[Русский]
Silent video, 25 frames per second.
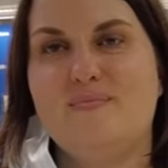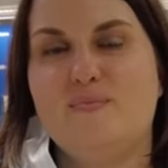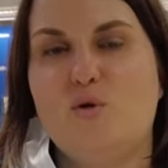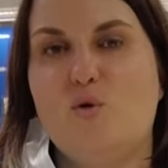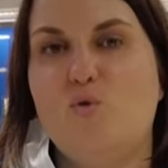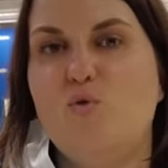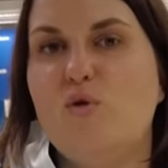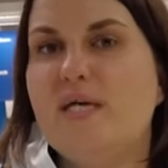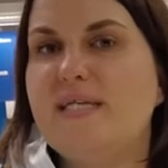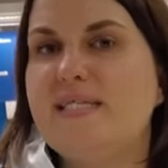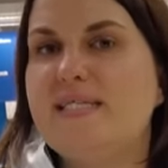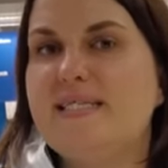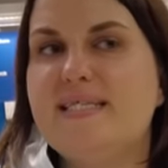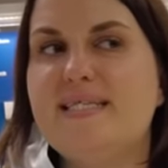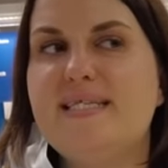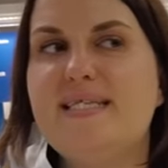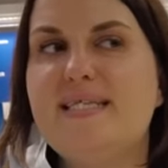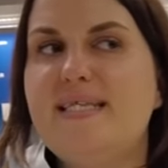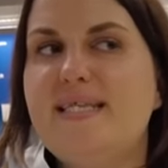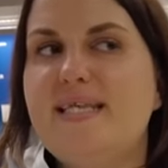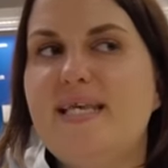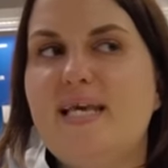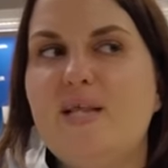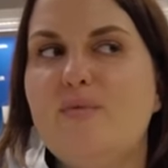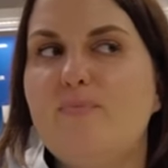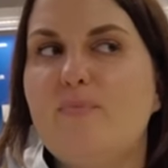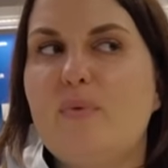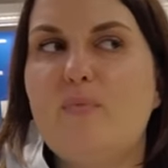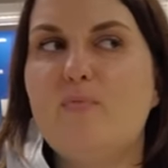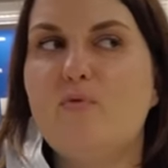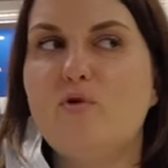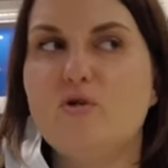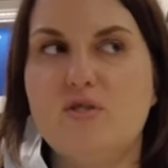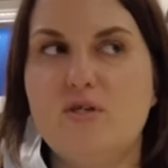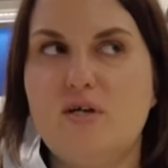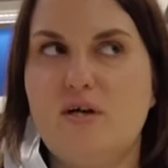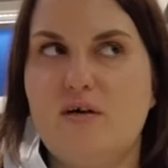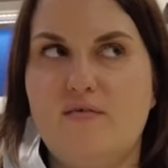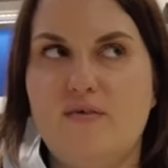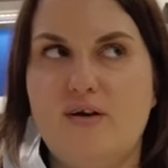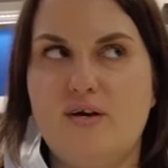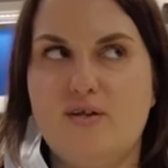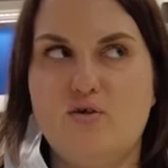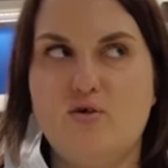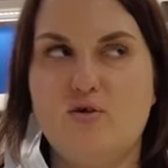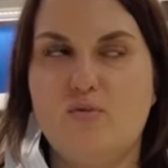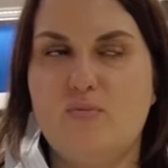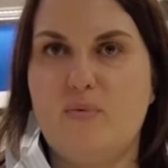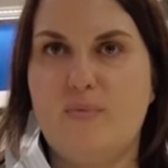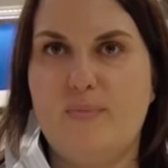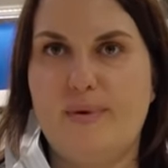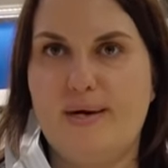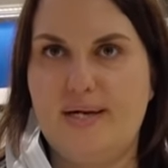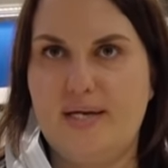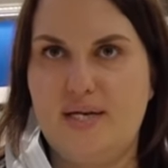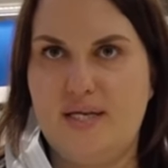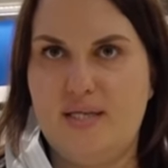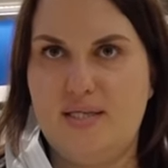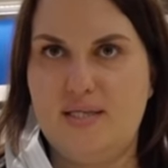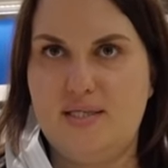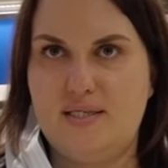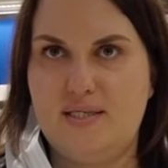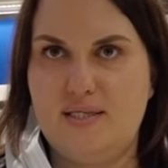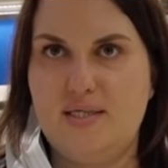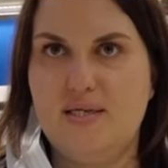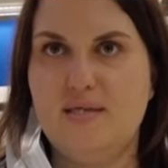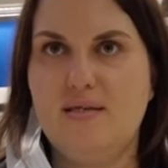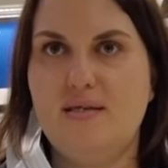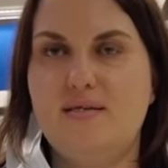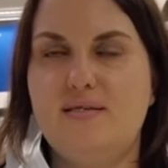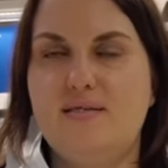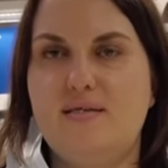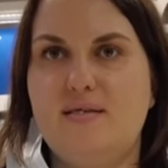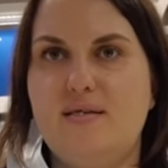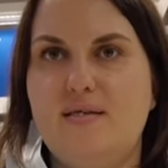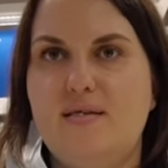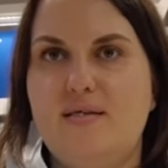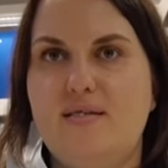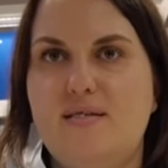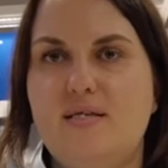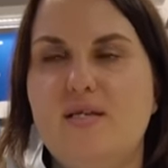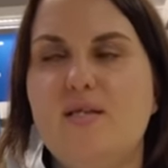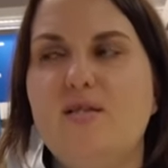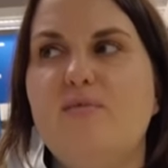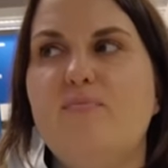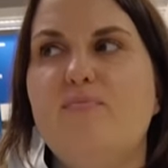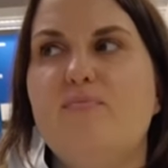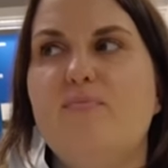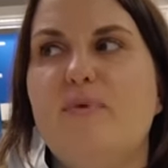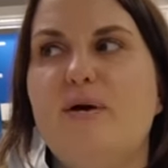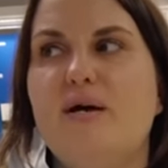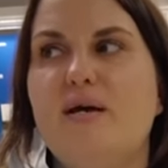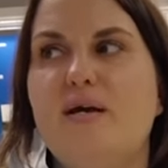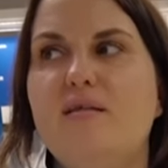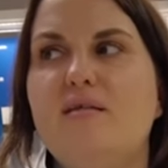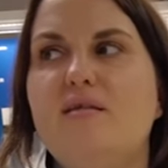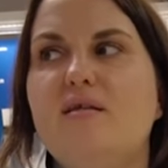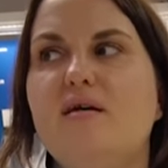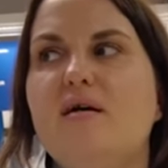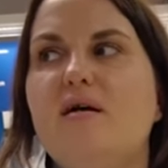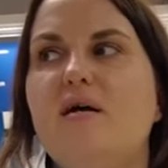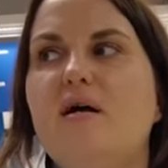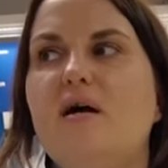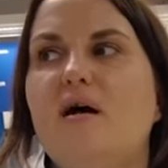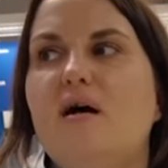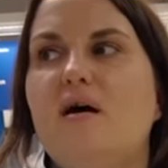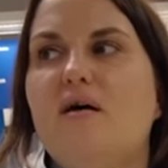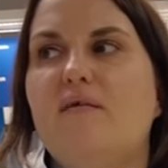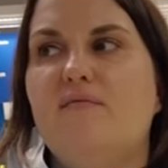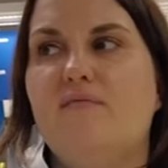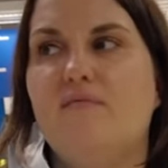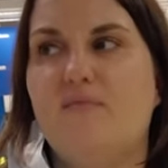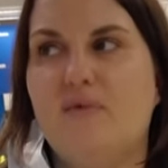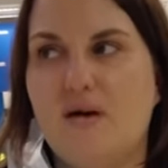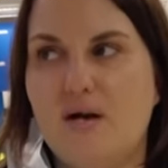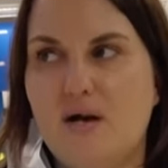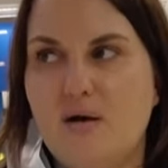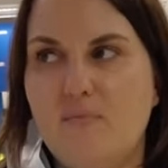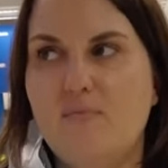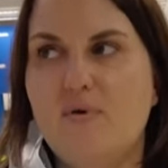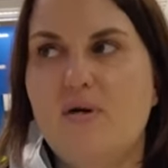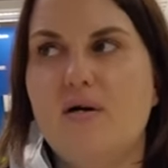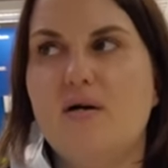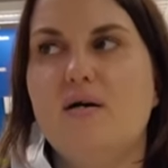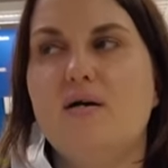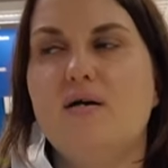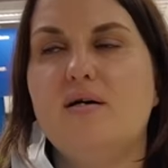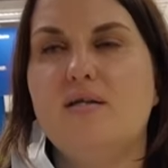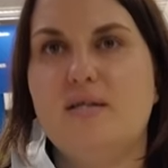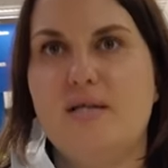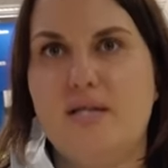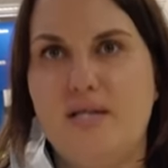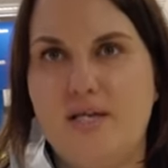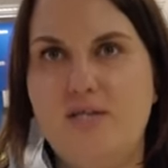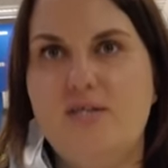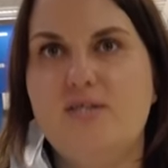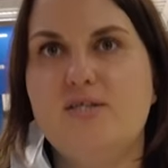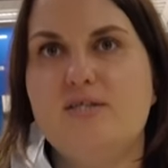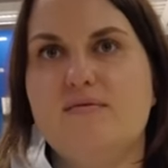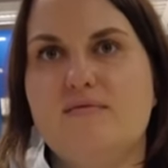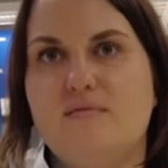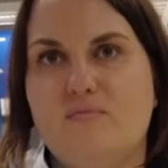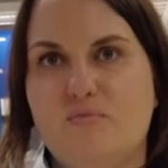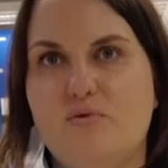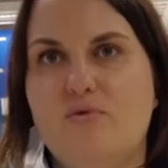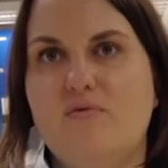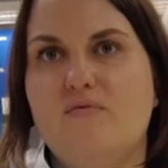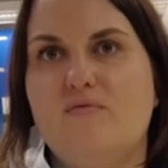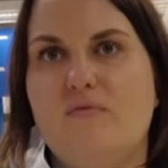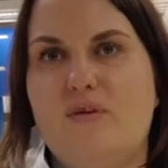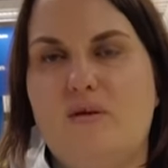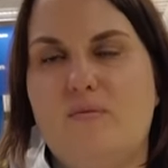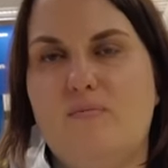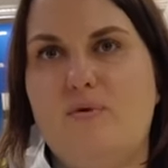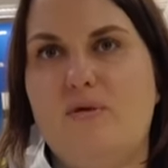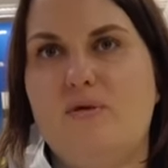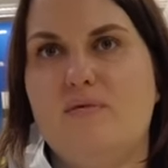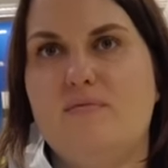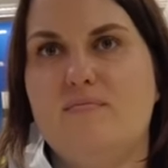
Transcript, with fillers: У нас нет помощников, которые бы могли это делать, и делаем мы это в рамках наличия свободного времени.